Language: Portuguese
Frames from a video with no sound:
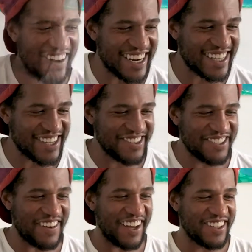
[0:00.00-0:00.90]
quarta e
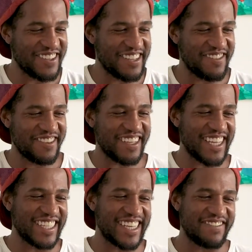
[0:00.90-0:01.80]
última aula do nível
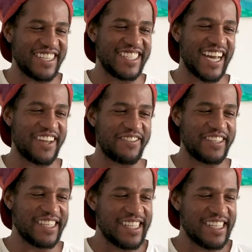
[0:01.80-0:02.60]
intermediário.